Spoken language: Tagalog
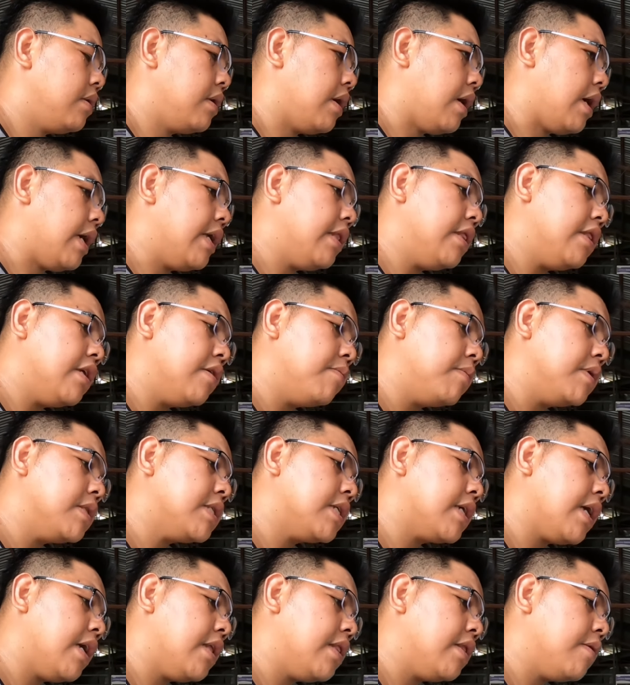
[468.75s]
Ayun naman
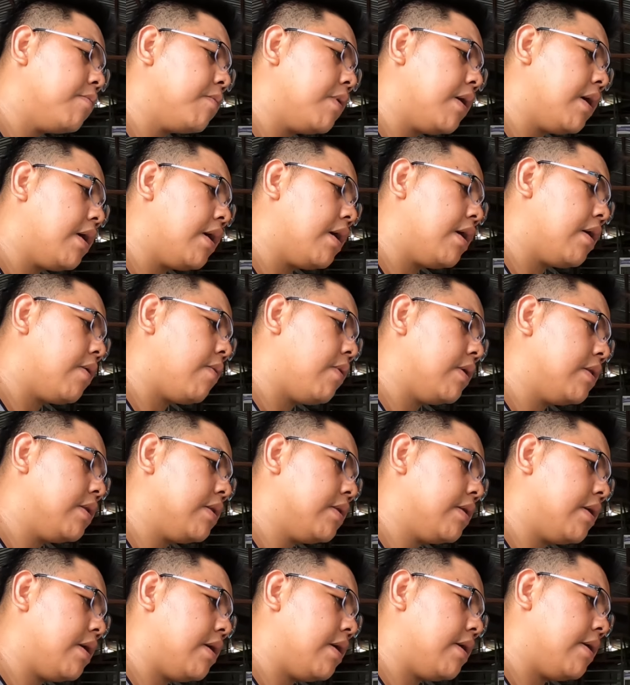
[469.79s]
sige ng mga kwan. Ayun
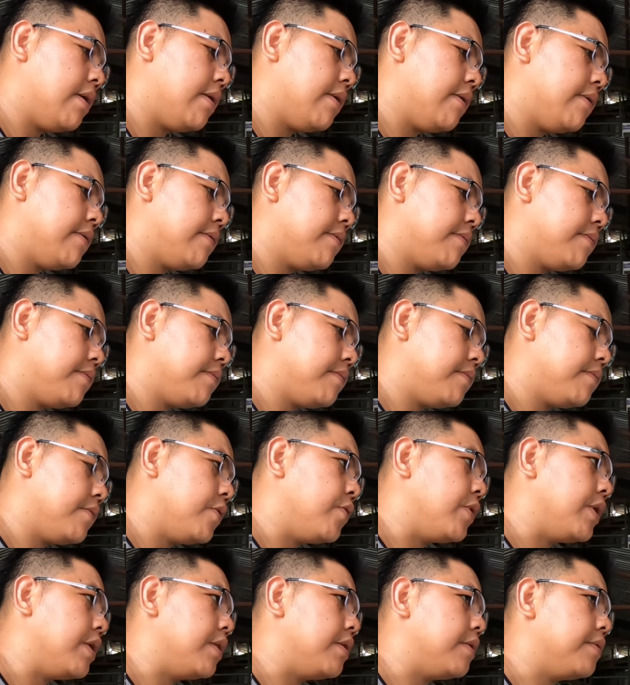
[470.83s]
naman sa ah, Landrada.
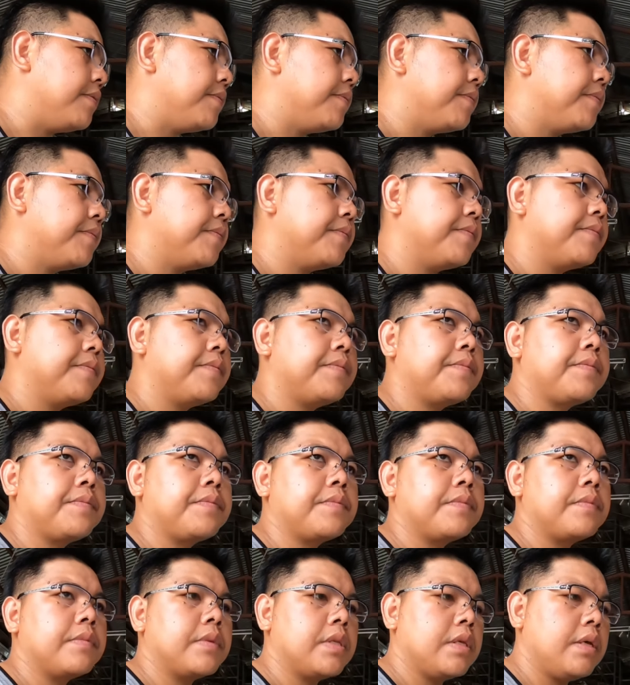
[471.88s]
Uy.
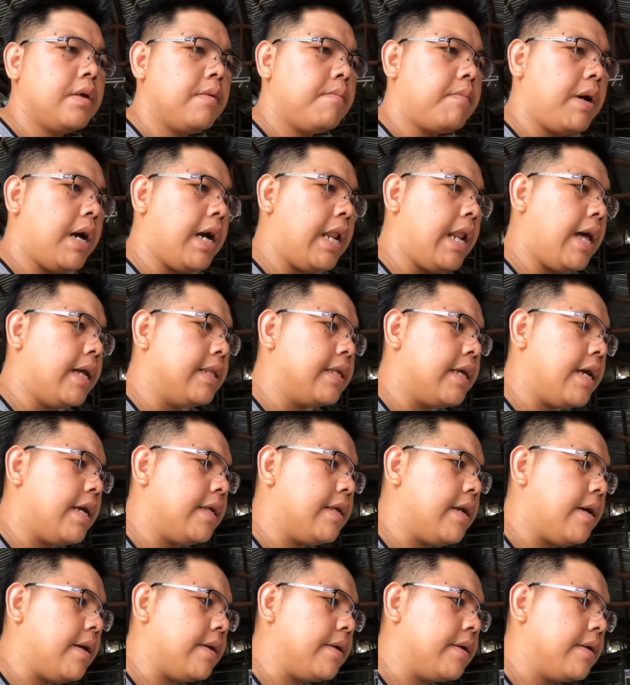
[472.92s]
Pagalaan nga
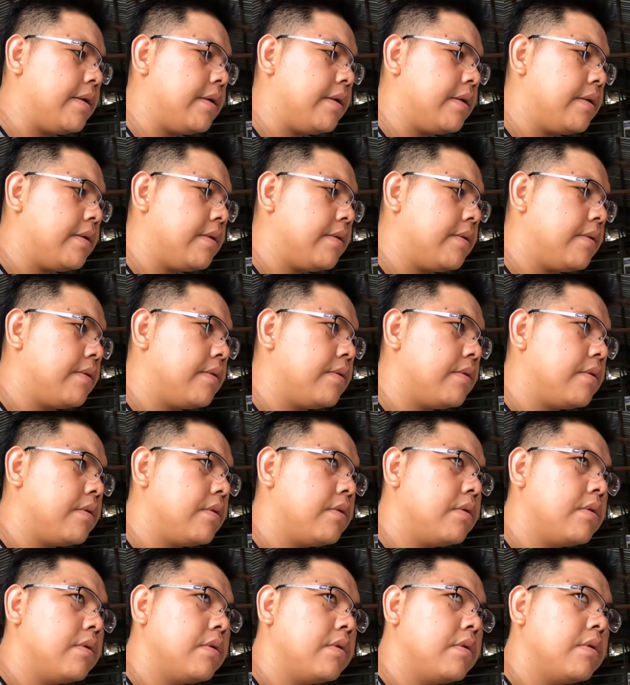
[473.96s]
dyan. Ito lang,
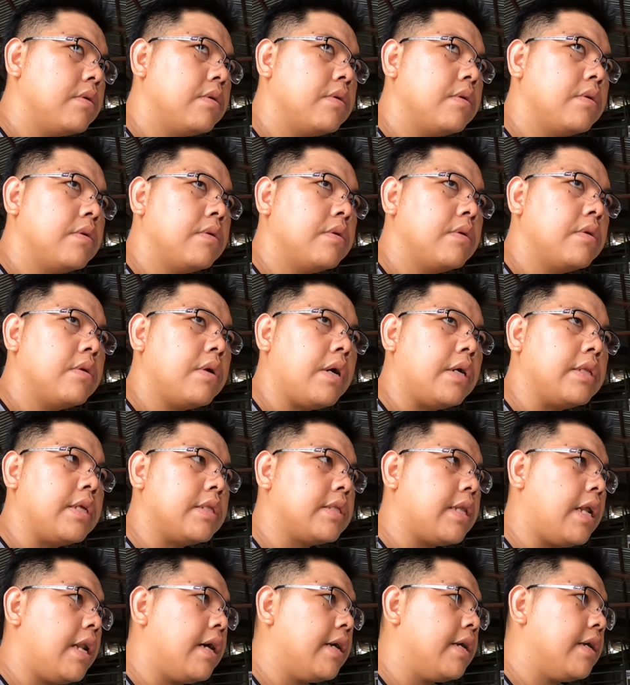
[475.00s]
ibig ko. Ada
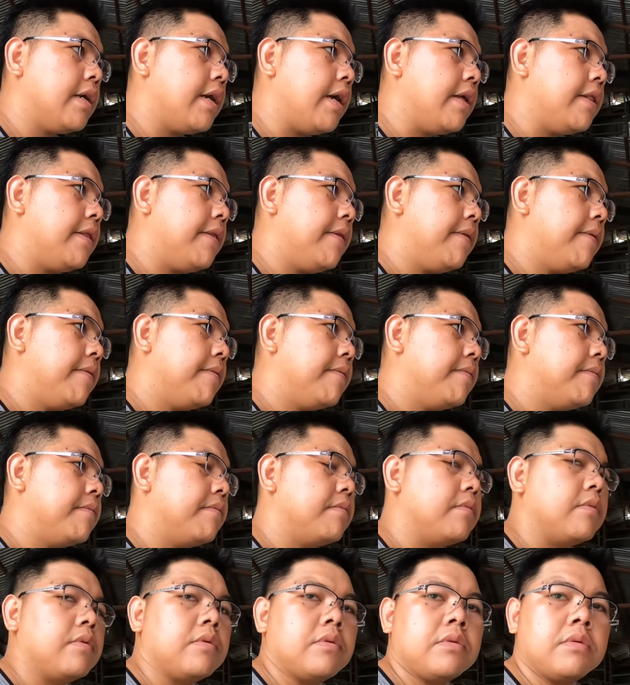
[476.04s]
talang igit? Hmm, so
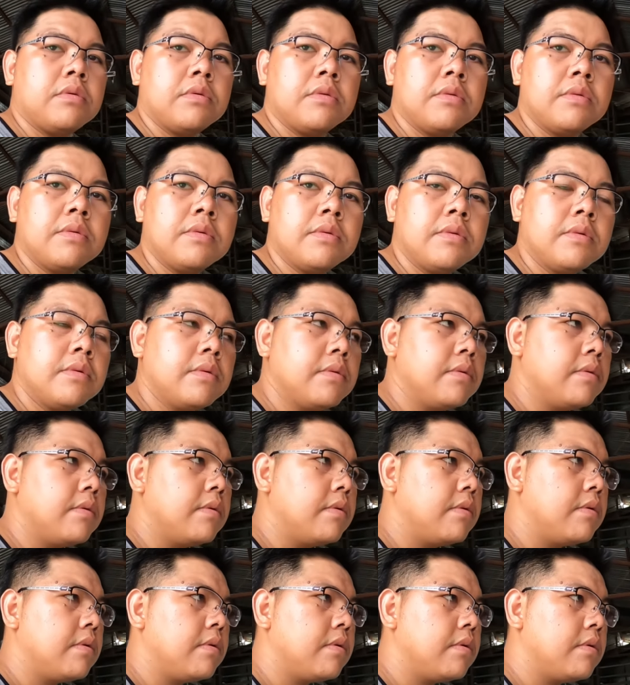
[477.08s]
bali, pakita mo
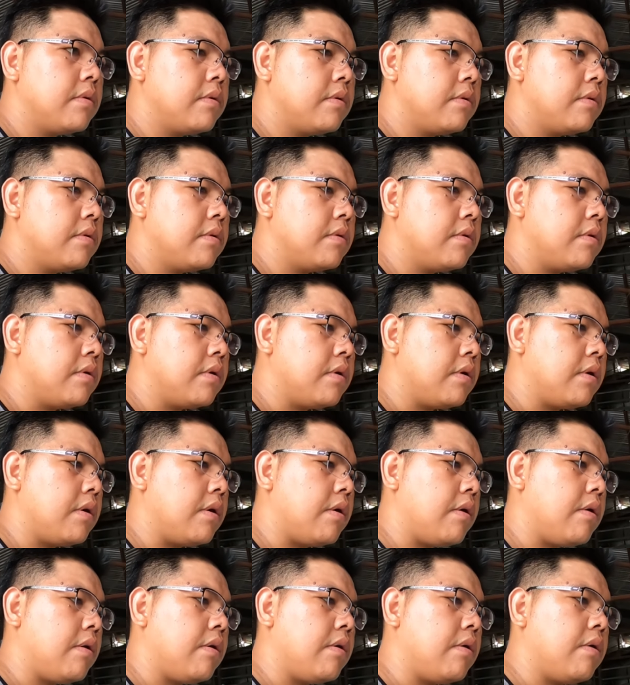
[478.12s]
ang isang gamit lang bag
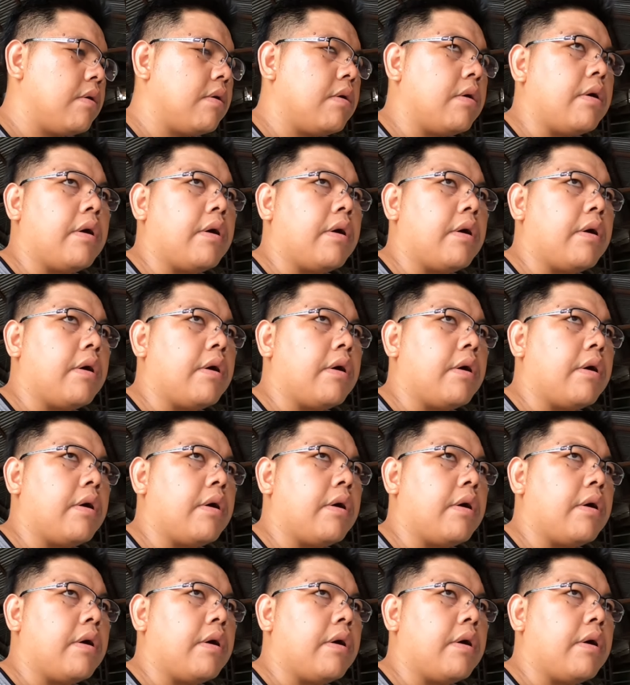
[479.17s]
natin.